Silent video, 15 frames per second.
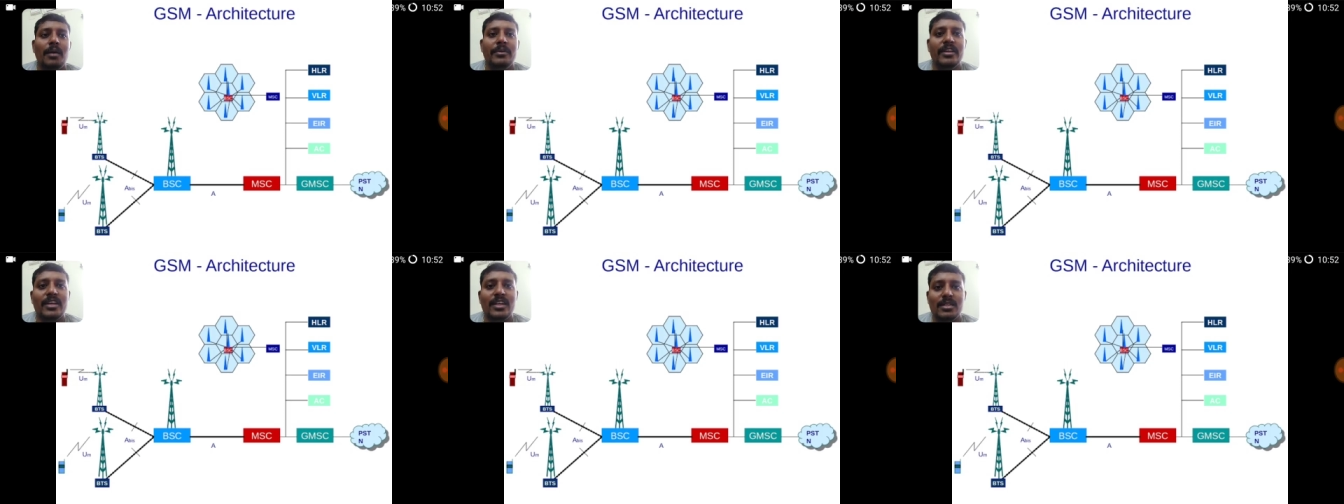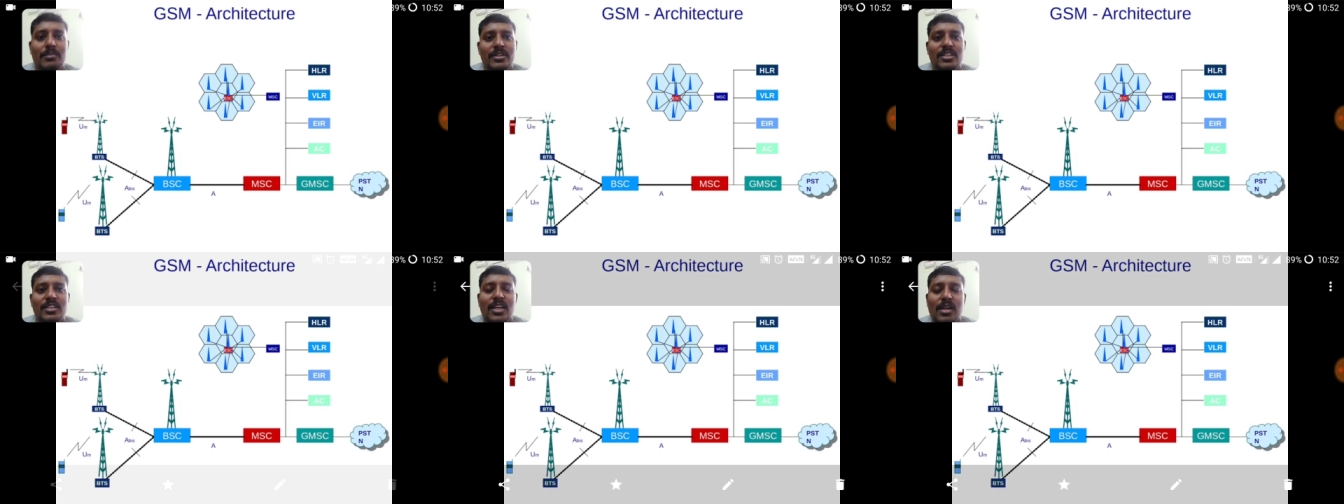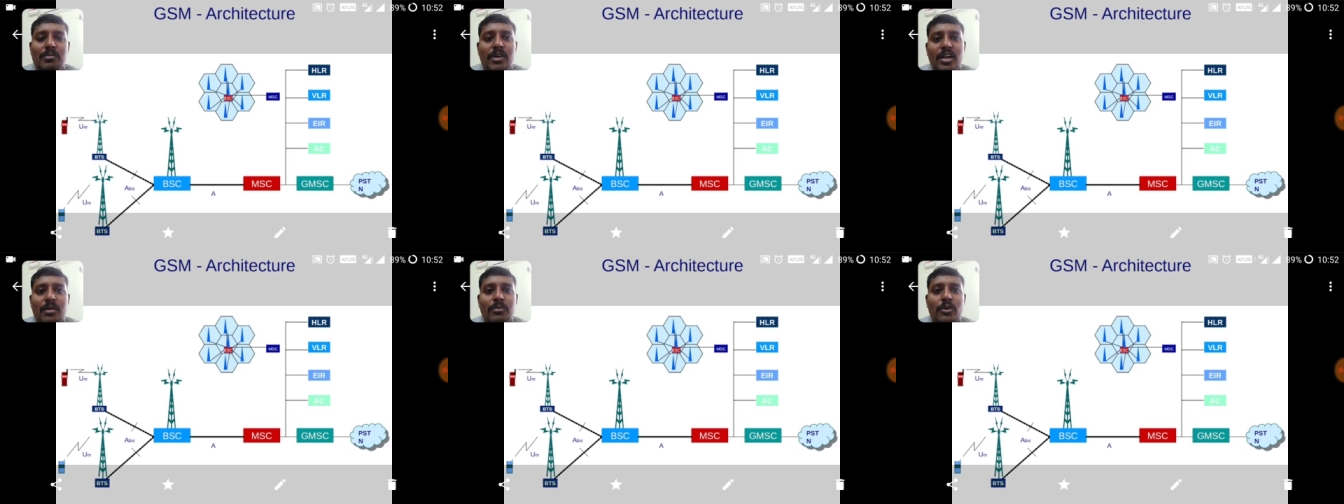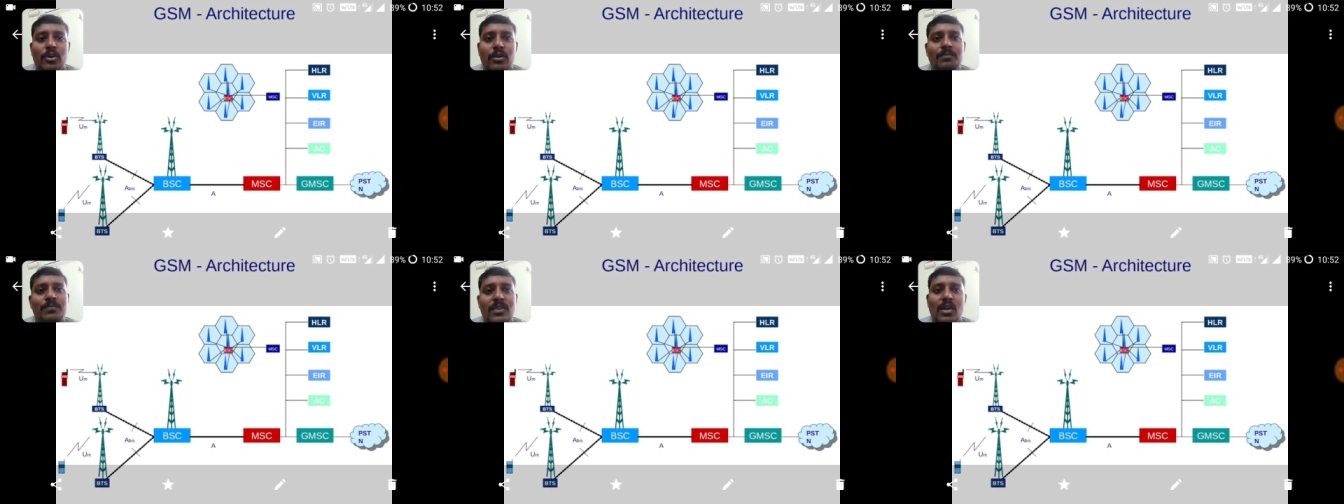அப்படிங்கிறத பற்றி தாங்க பார்க்க
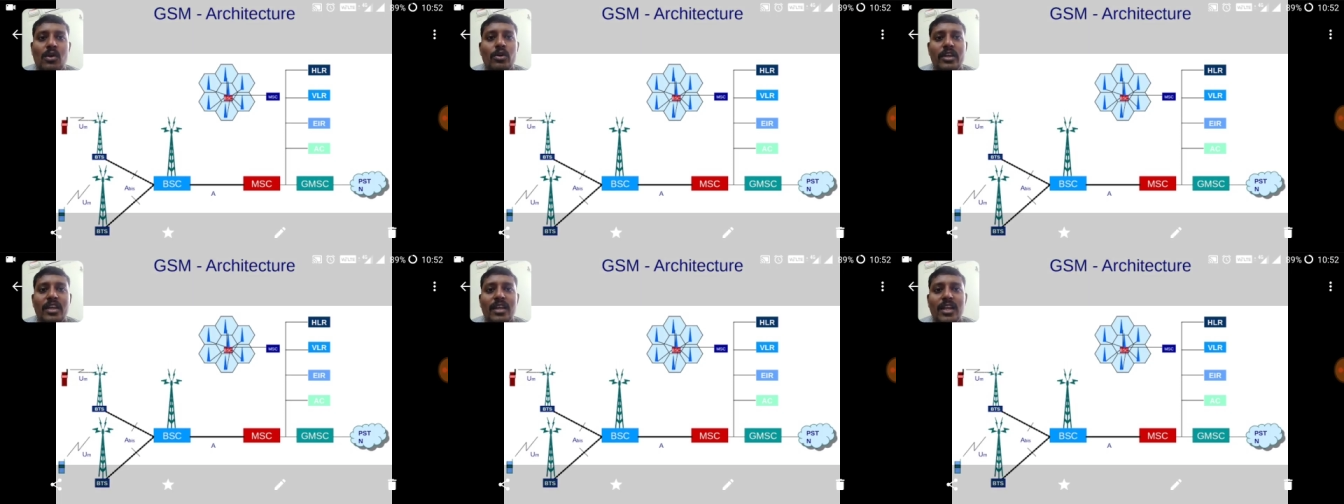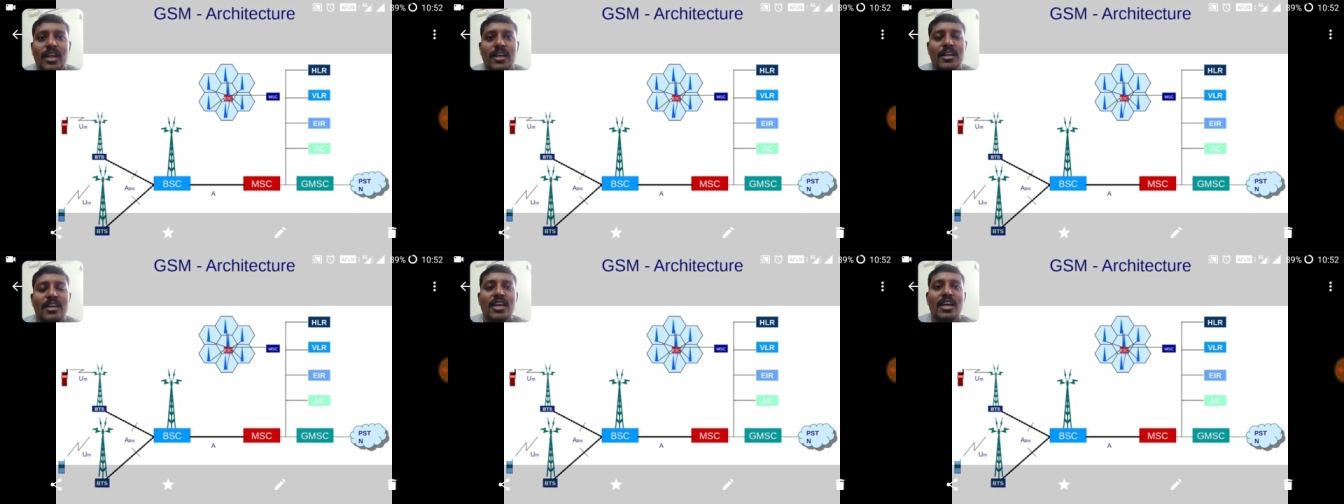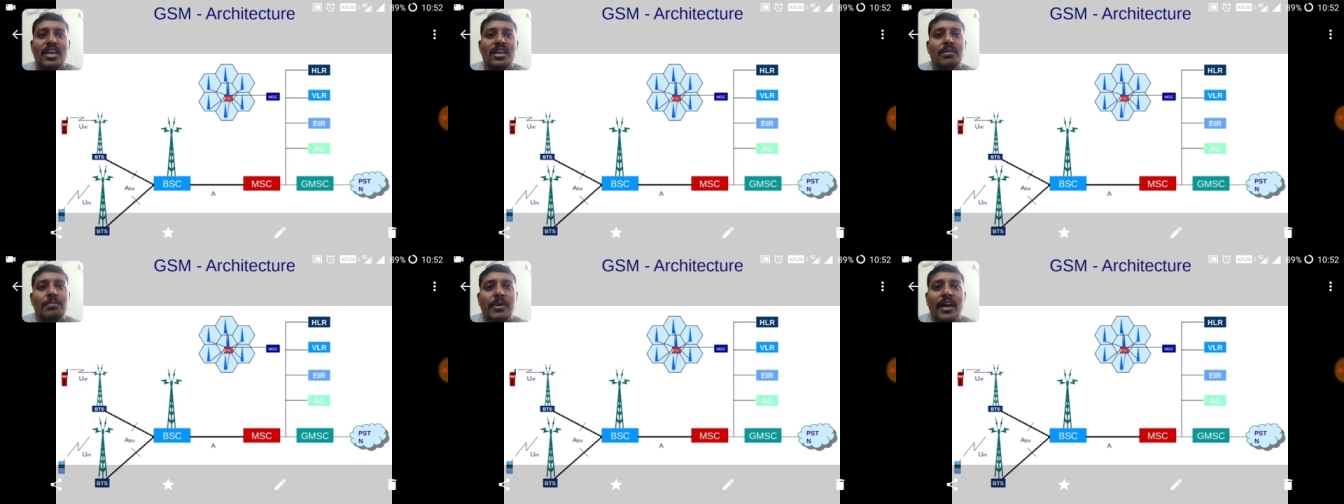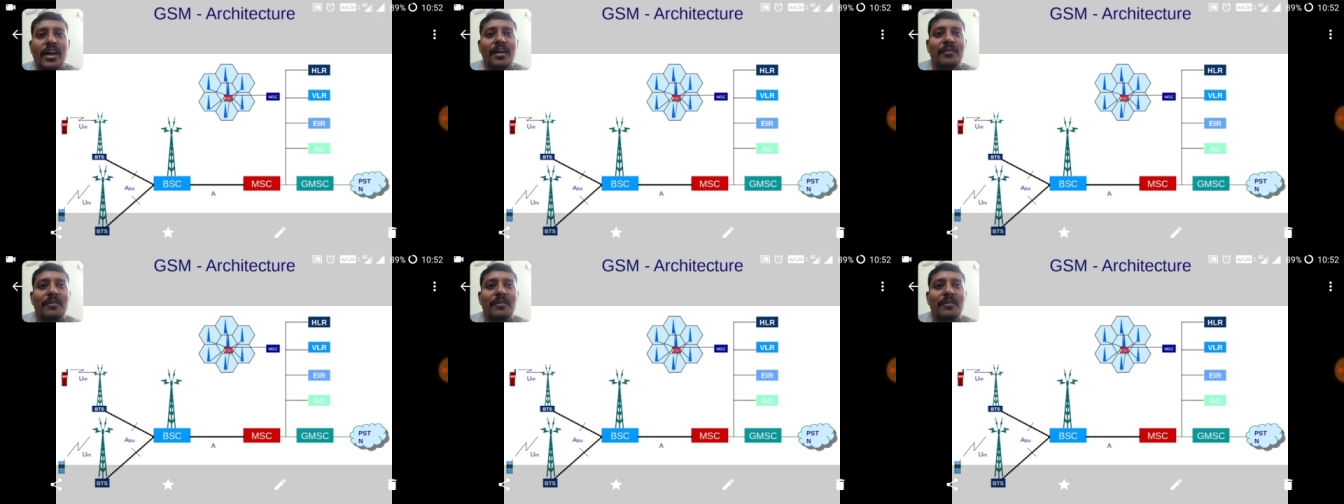போகிறோம் ஓகேங்களா இப்போ